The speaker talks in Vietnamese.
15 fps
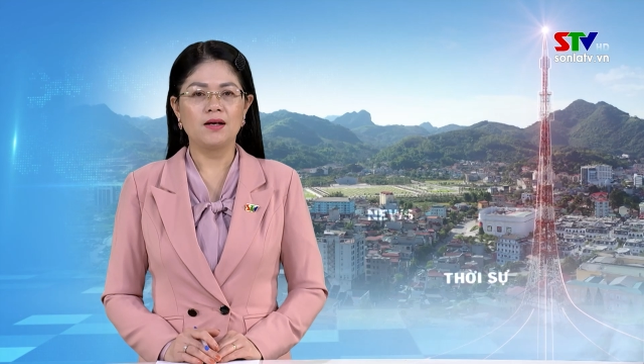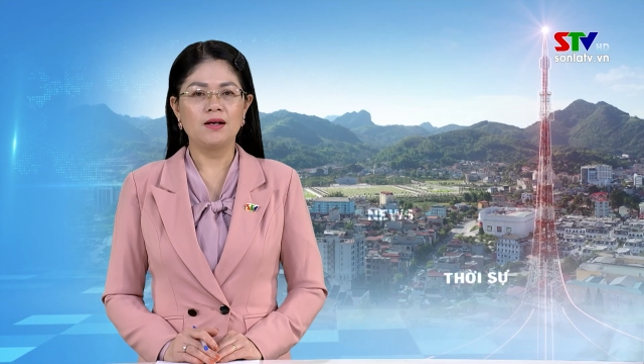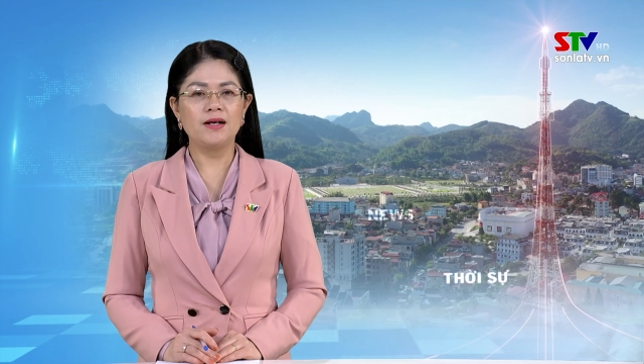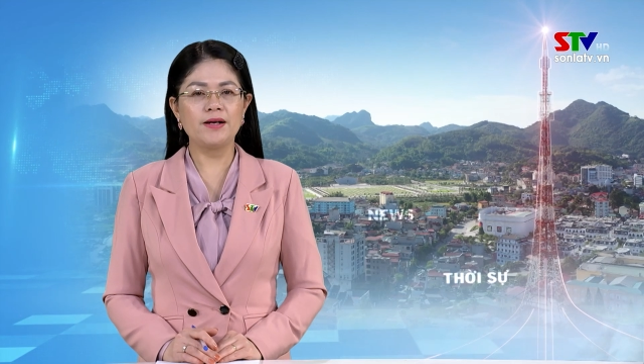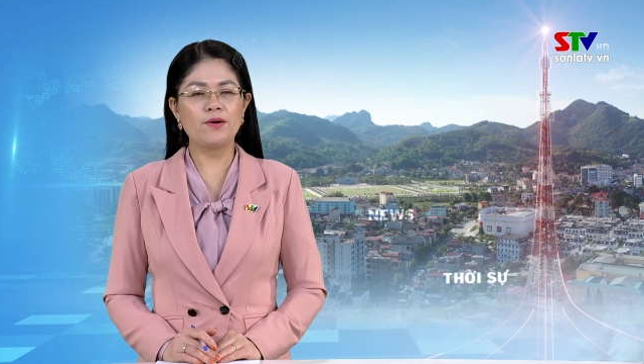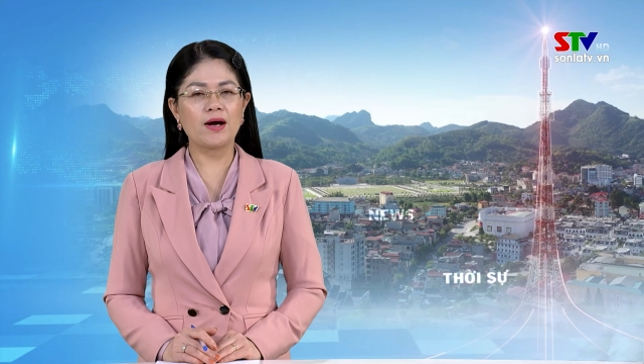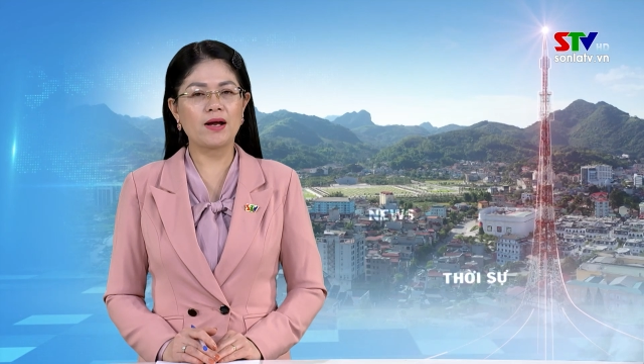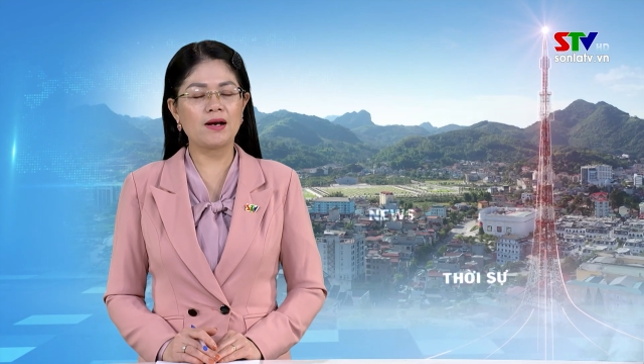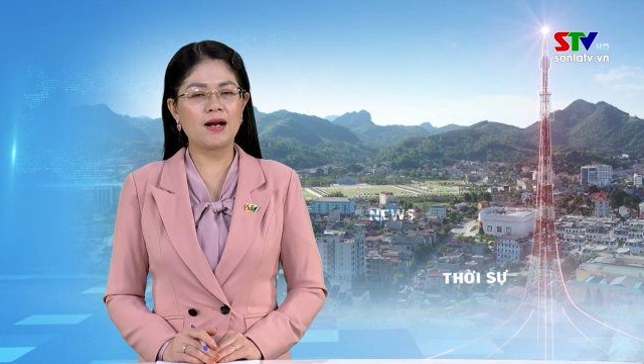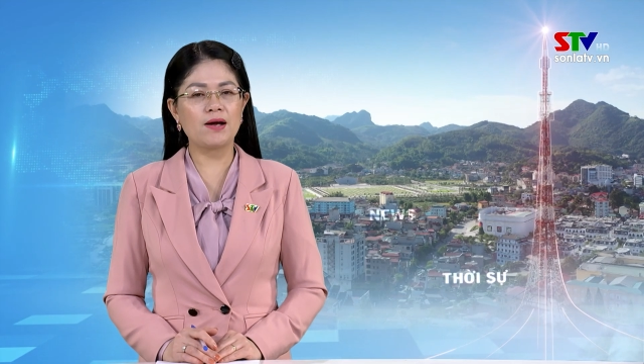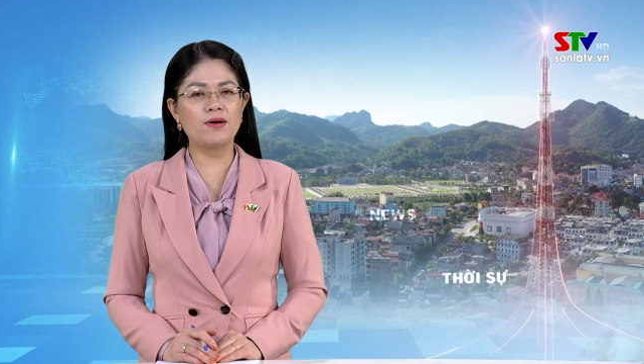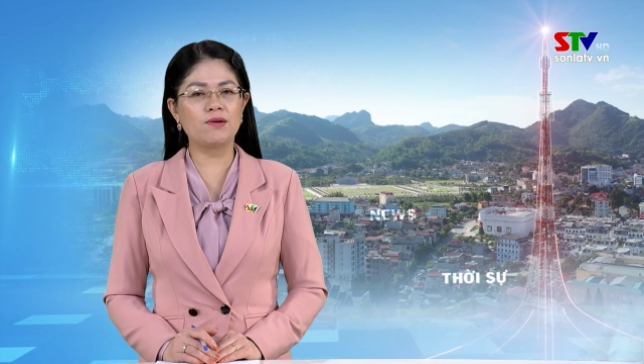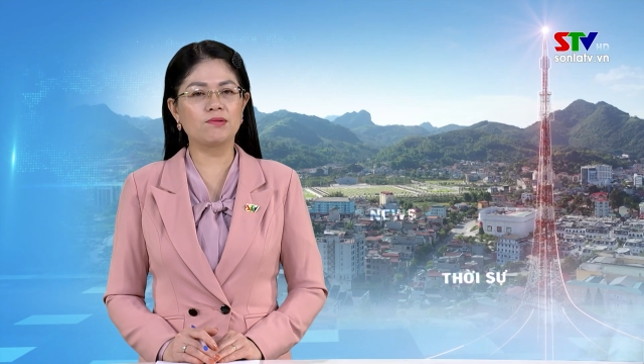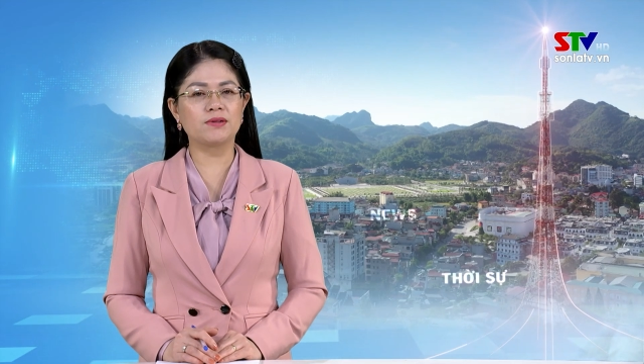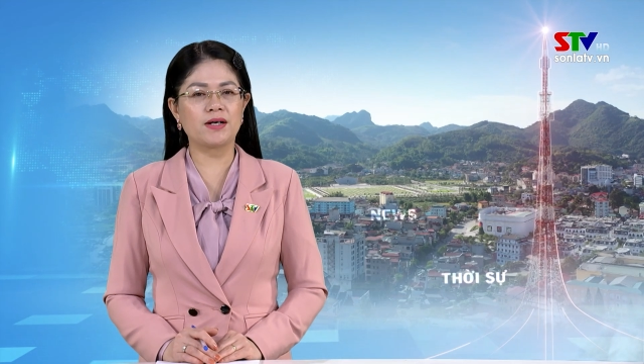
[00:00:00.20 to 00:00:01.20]
Liên đoàn Lao
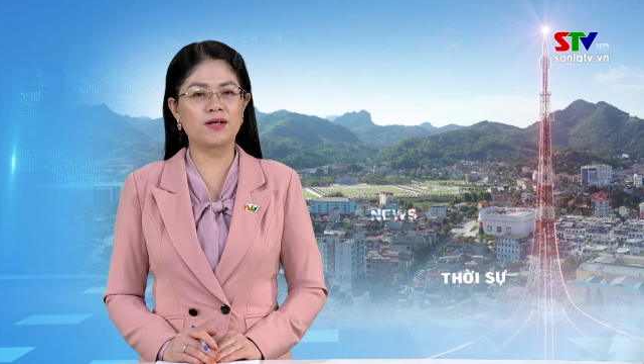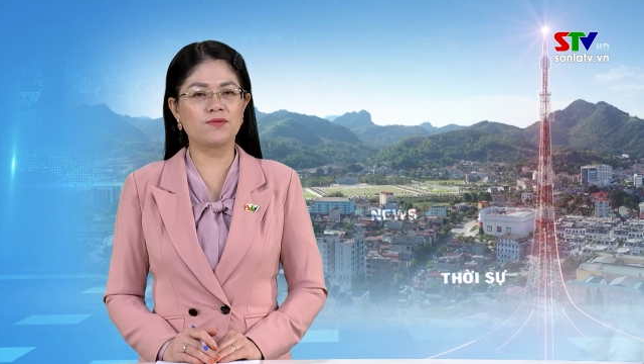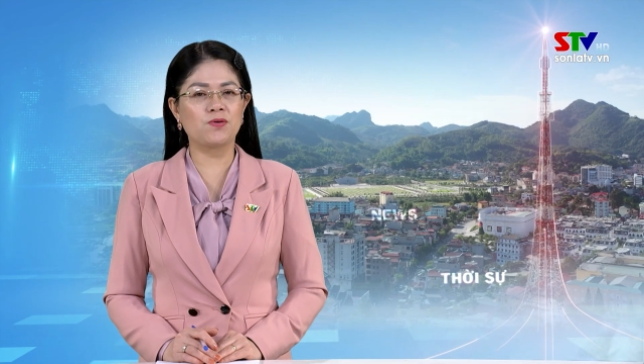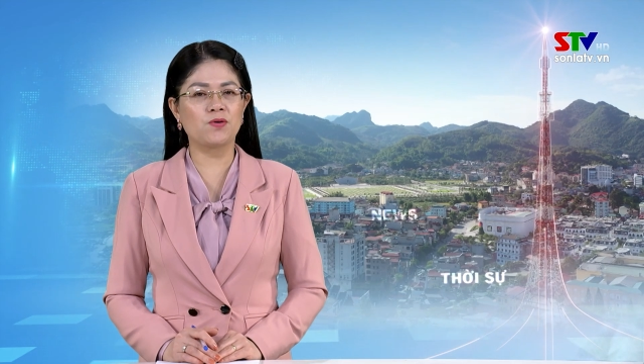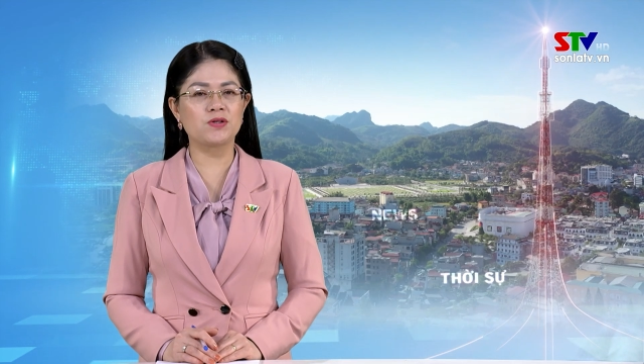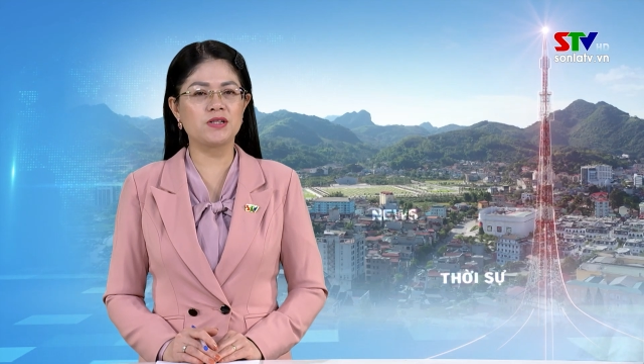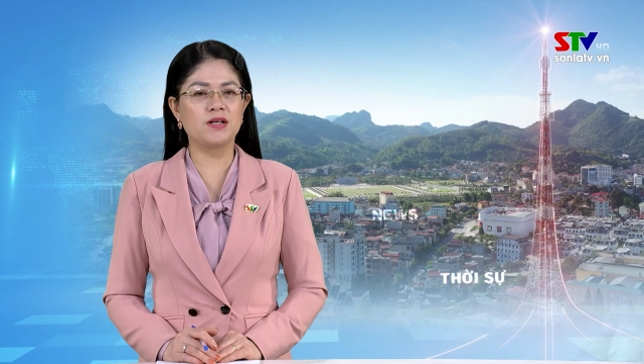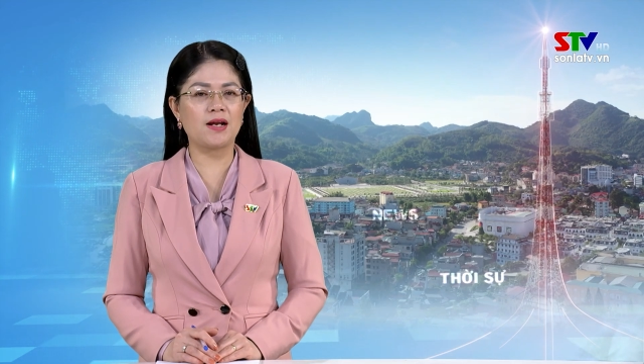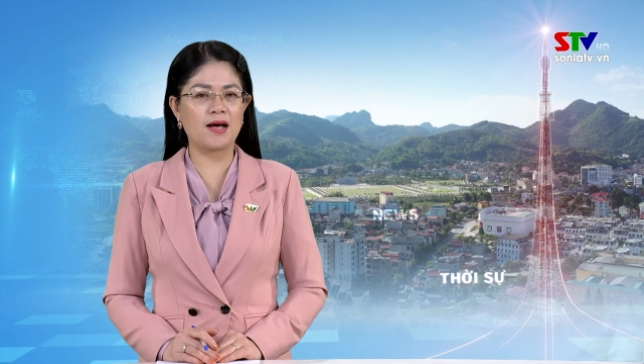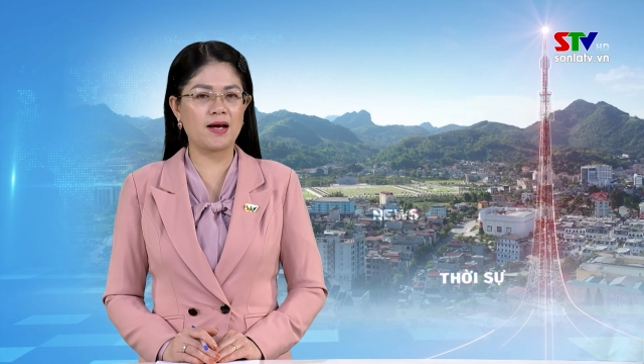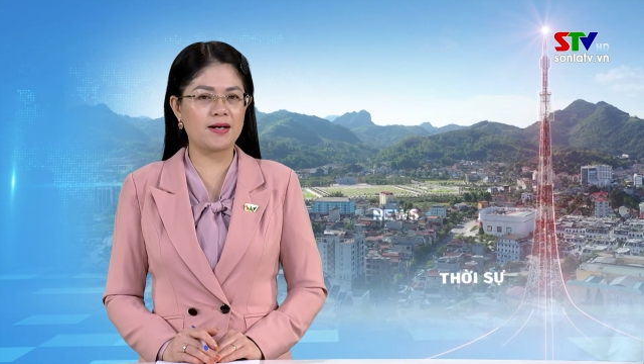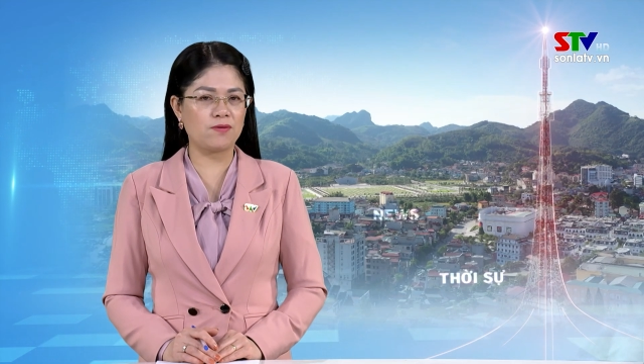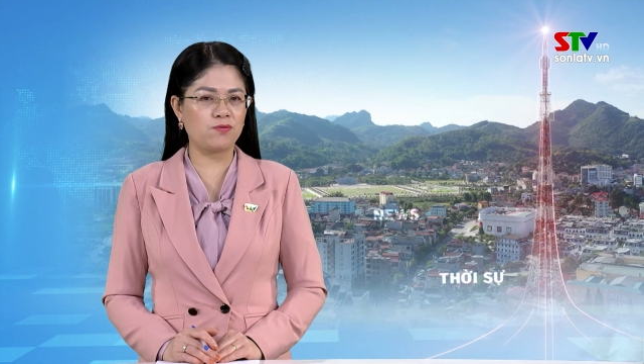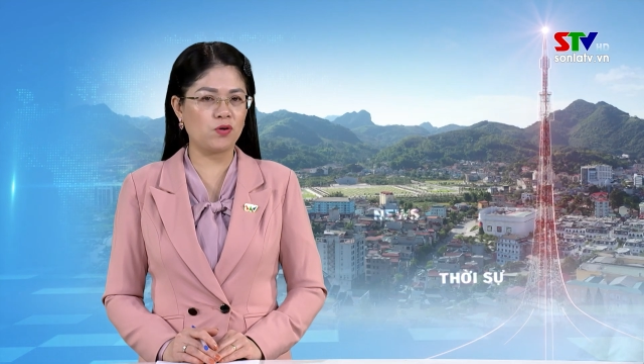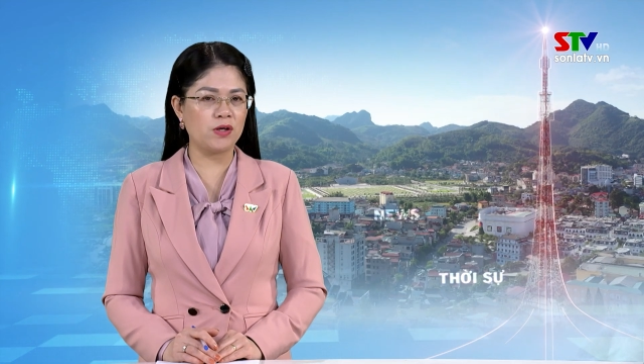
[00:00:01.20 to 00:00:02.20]
động thành phố Sơn La
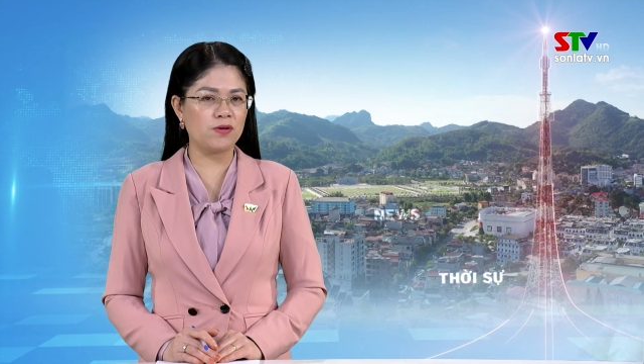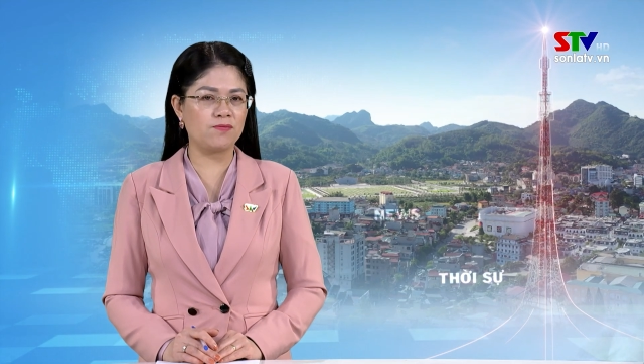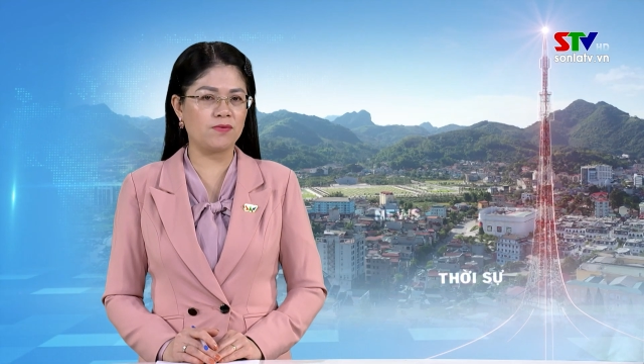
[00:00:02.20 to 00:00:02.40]
đã phối hợp